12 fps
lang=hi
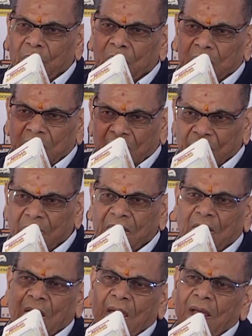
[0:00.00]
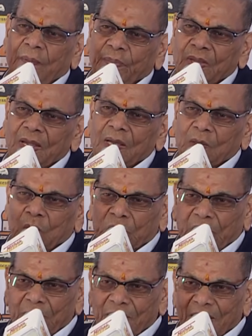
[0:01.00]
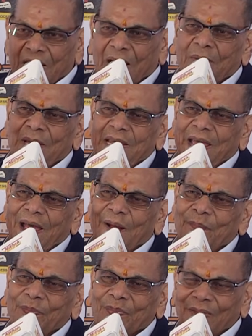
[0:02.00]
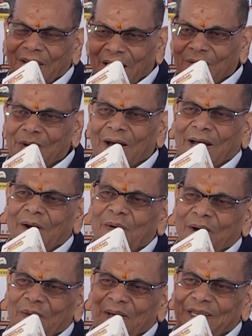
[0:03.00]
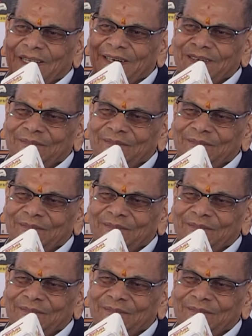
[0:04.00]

पूड़ी तो घर में ही है रोटी मेरे घर में ही है हलवा खाऊंगा मैं तो